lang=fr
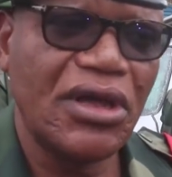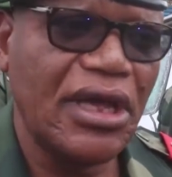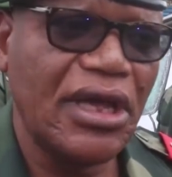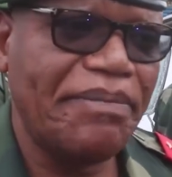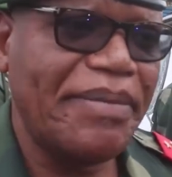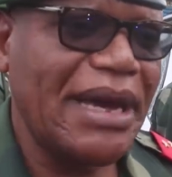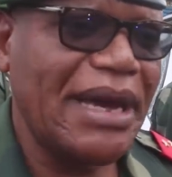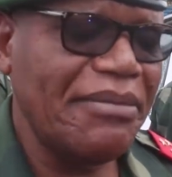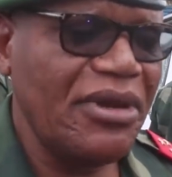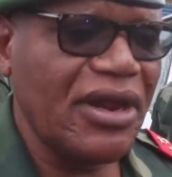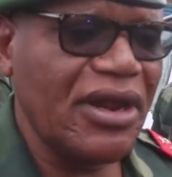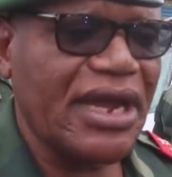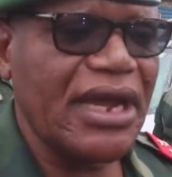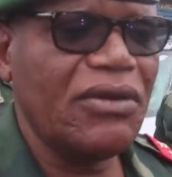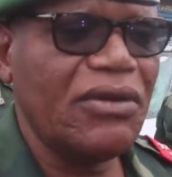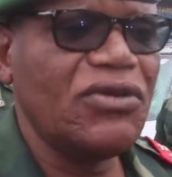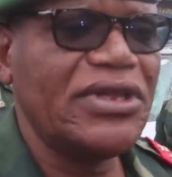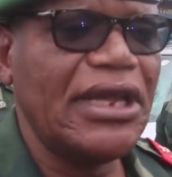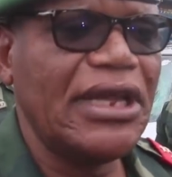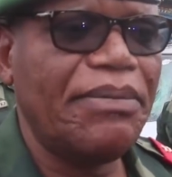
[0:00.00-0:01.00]
et parmi
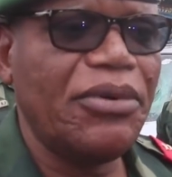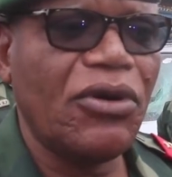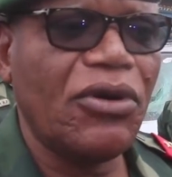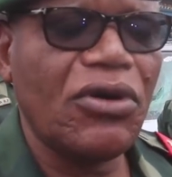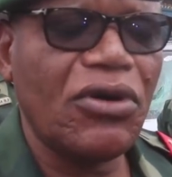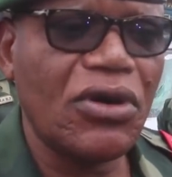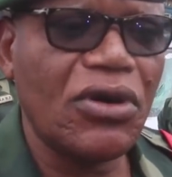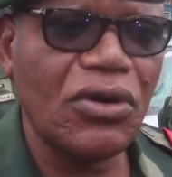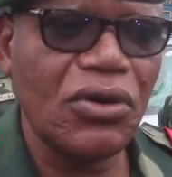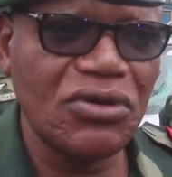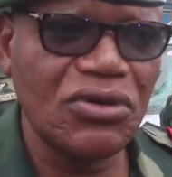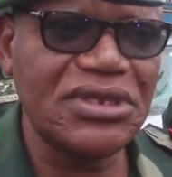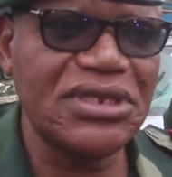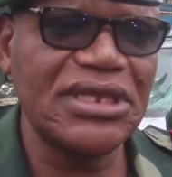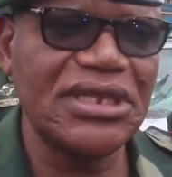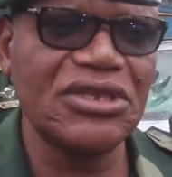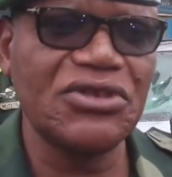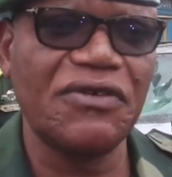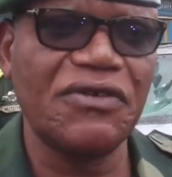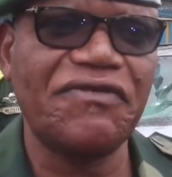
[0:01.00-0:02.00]
lesquels nous déplorons
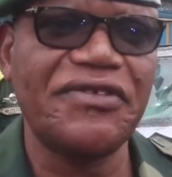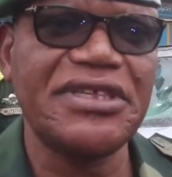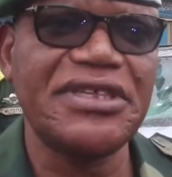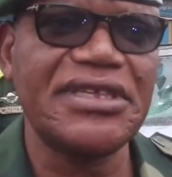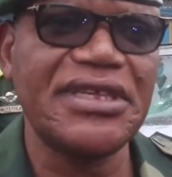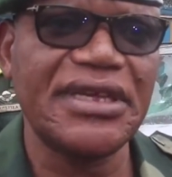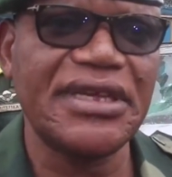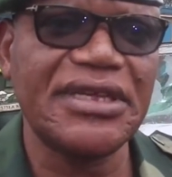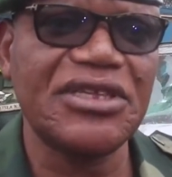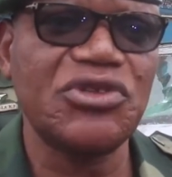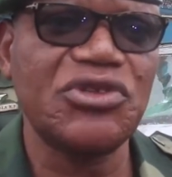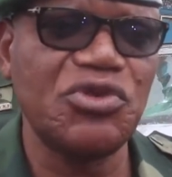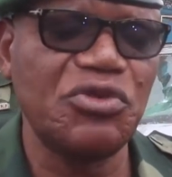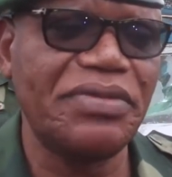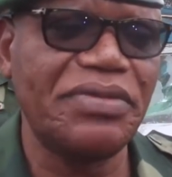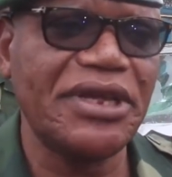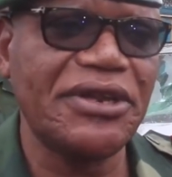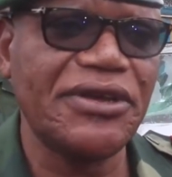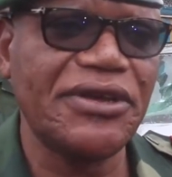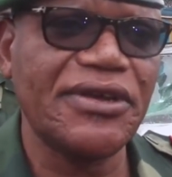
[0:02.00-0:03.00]
aussi des officiers
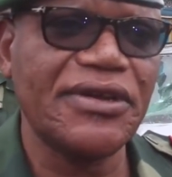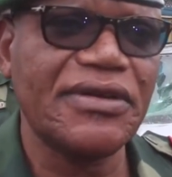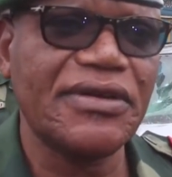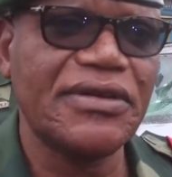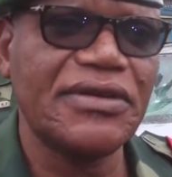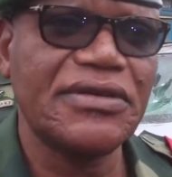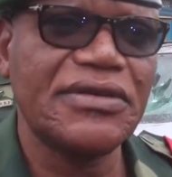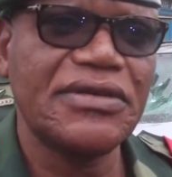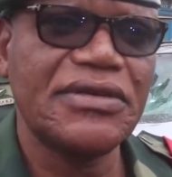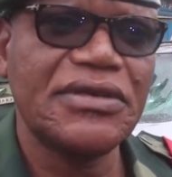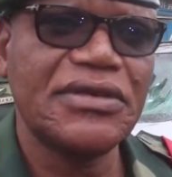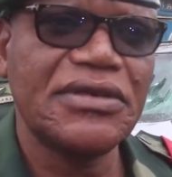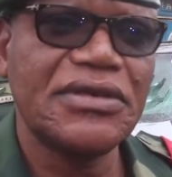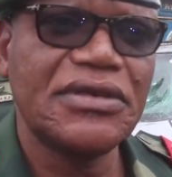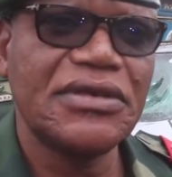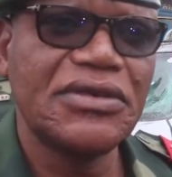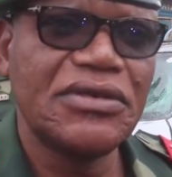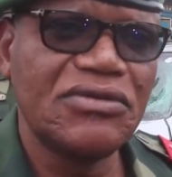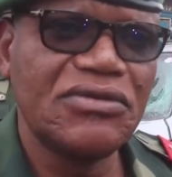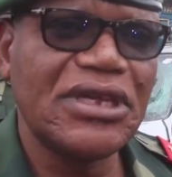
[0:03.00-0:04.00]
supérieurs.
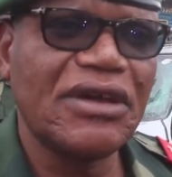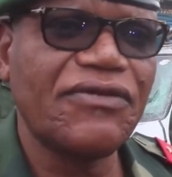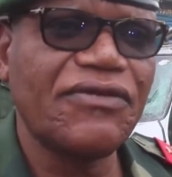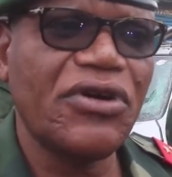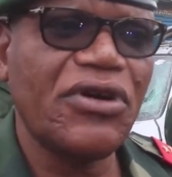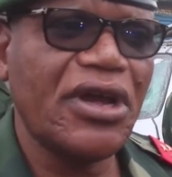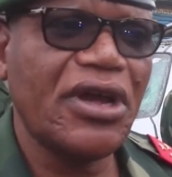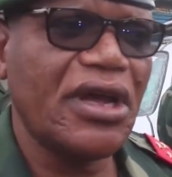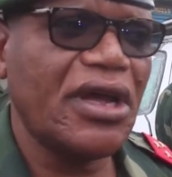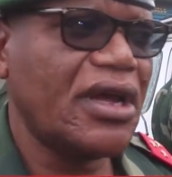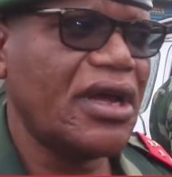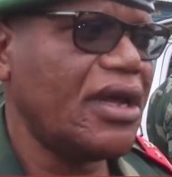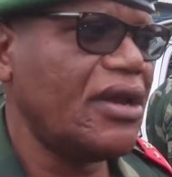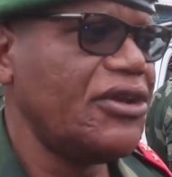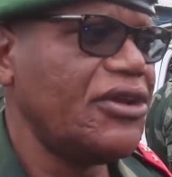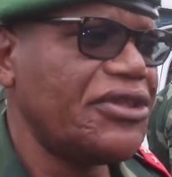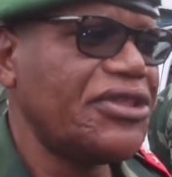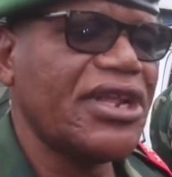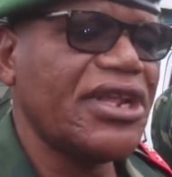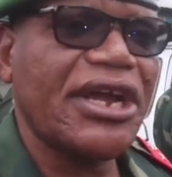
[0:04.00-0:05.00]
Nous avons
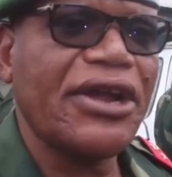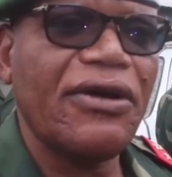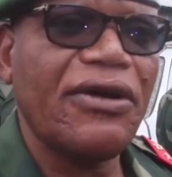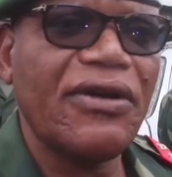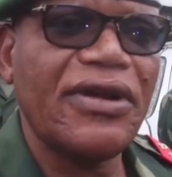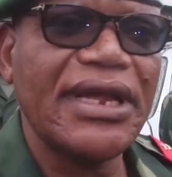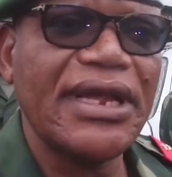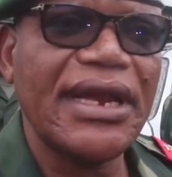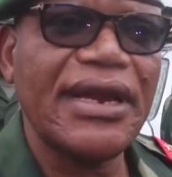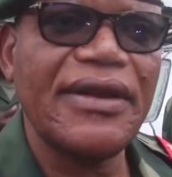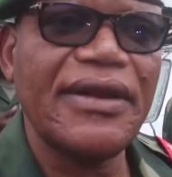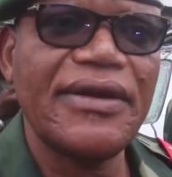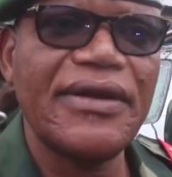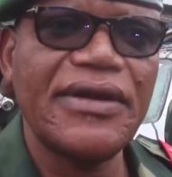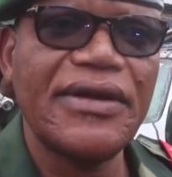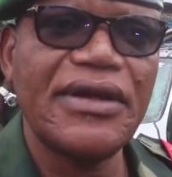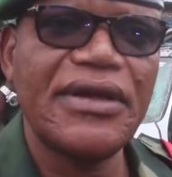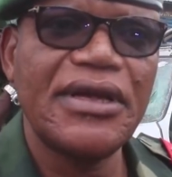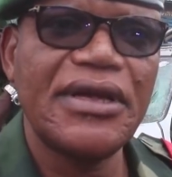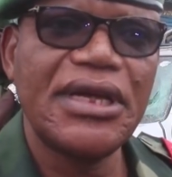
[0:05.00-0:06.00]
un lieutenant-colonel,
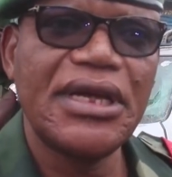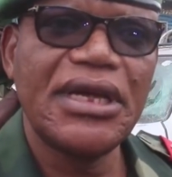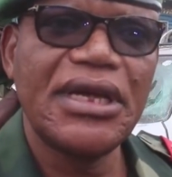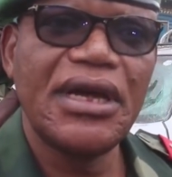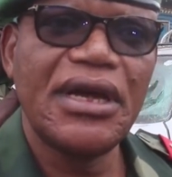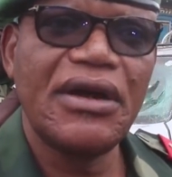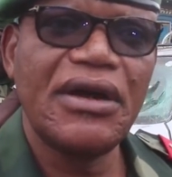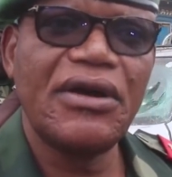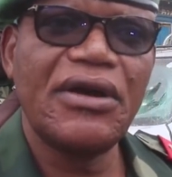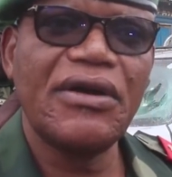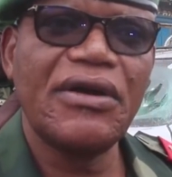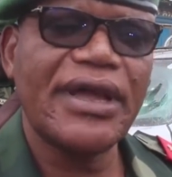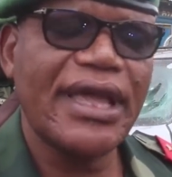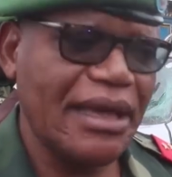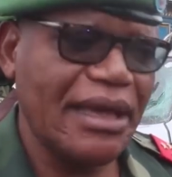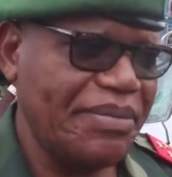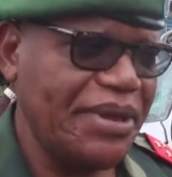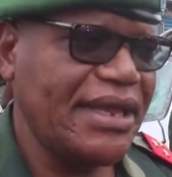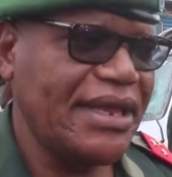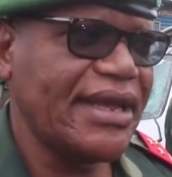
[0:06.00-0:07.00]

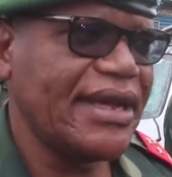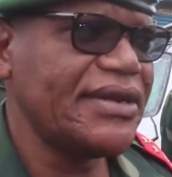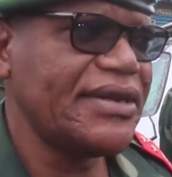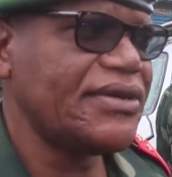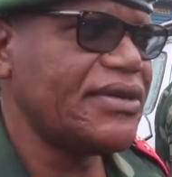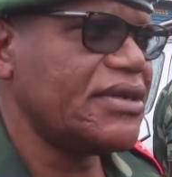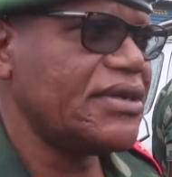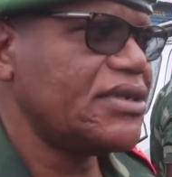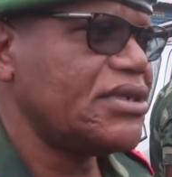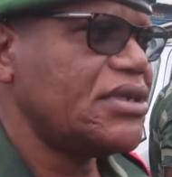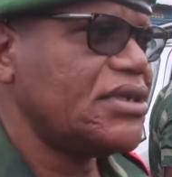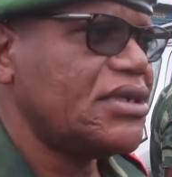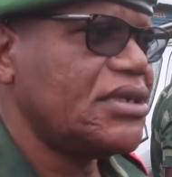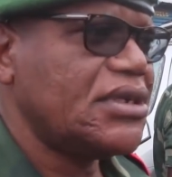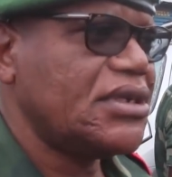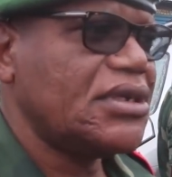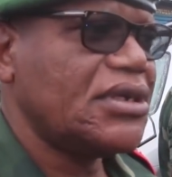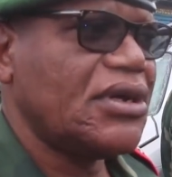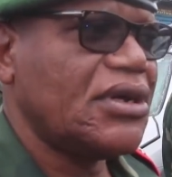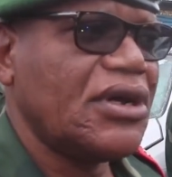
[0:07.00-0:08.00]
un capitaine,
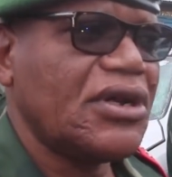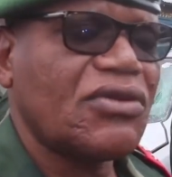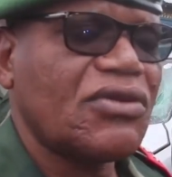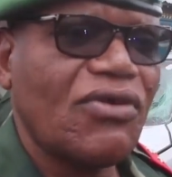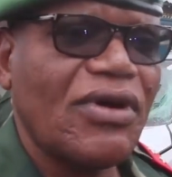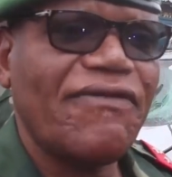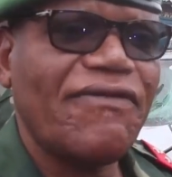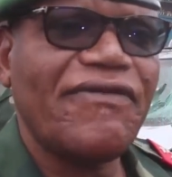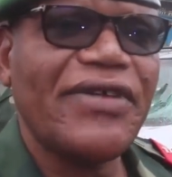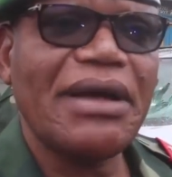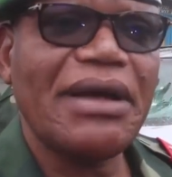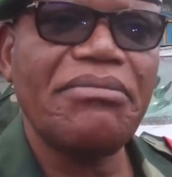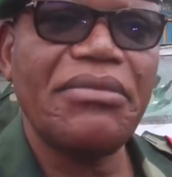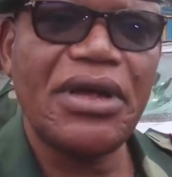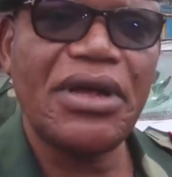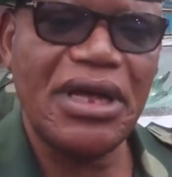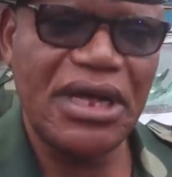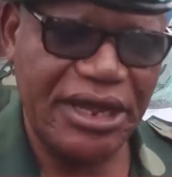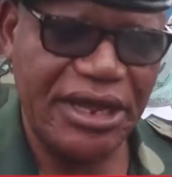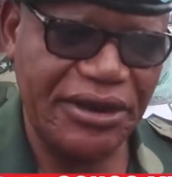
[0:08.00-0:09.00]
trois
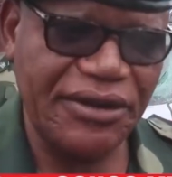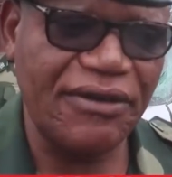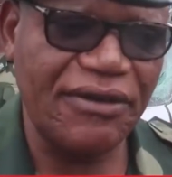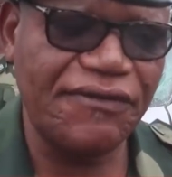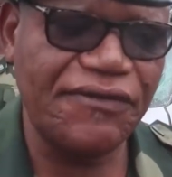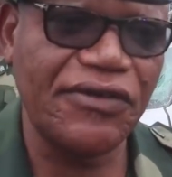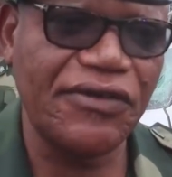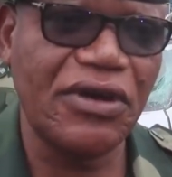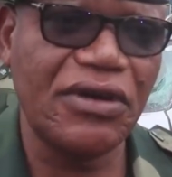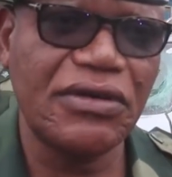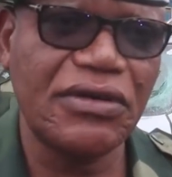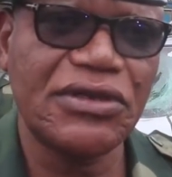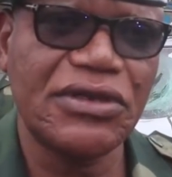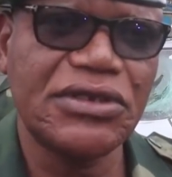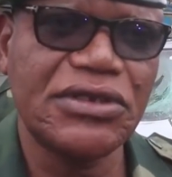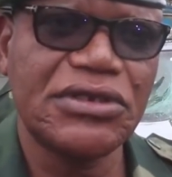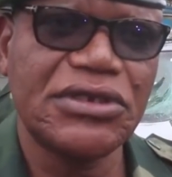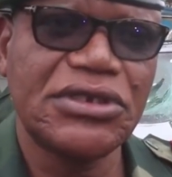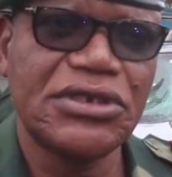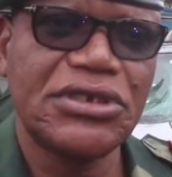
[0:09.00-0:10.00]
femmes et un enfant.
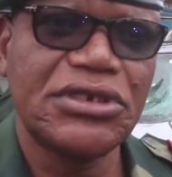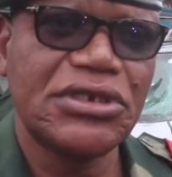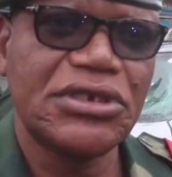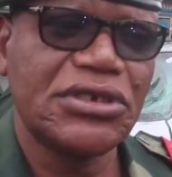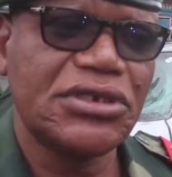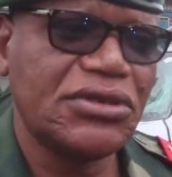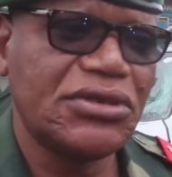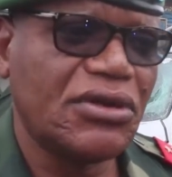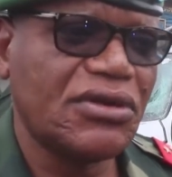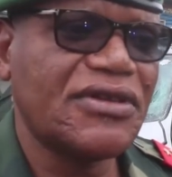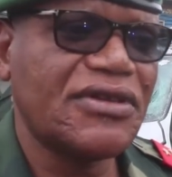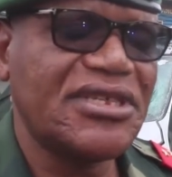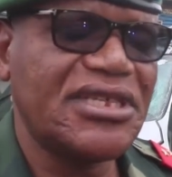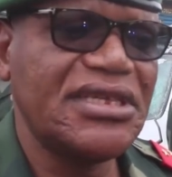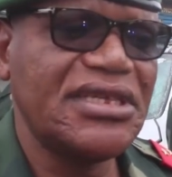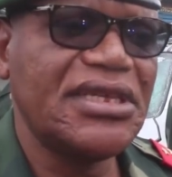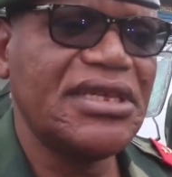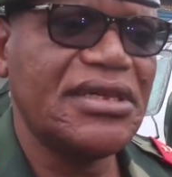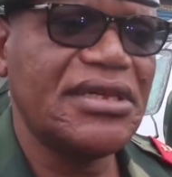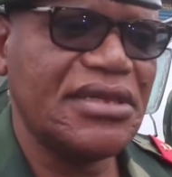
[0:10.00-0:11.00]
Donc
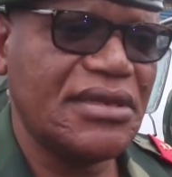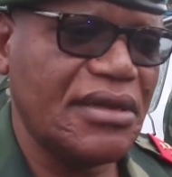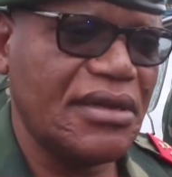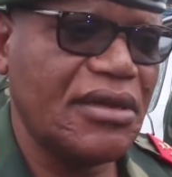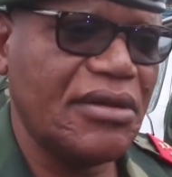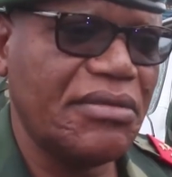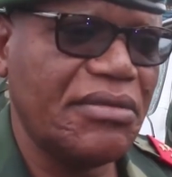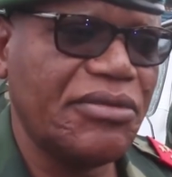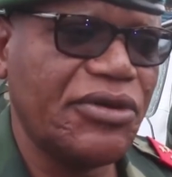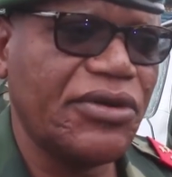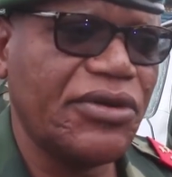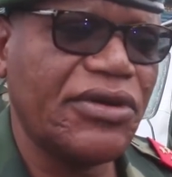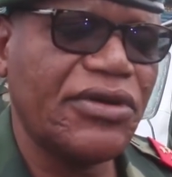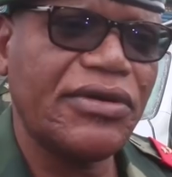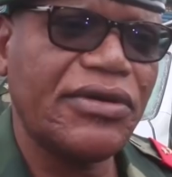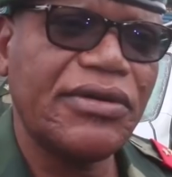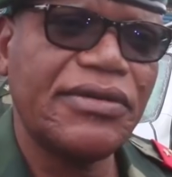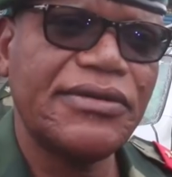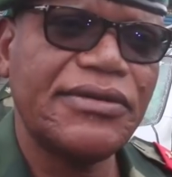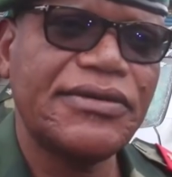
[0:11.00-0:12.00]
si...
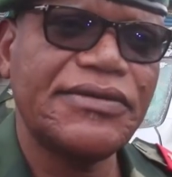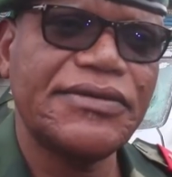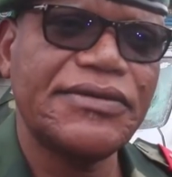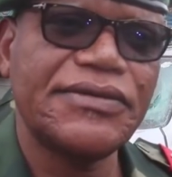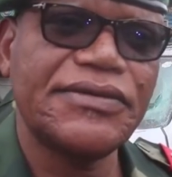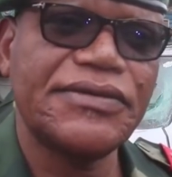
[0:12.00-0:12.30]
Euh,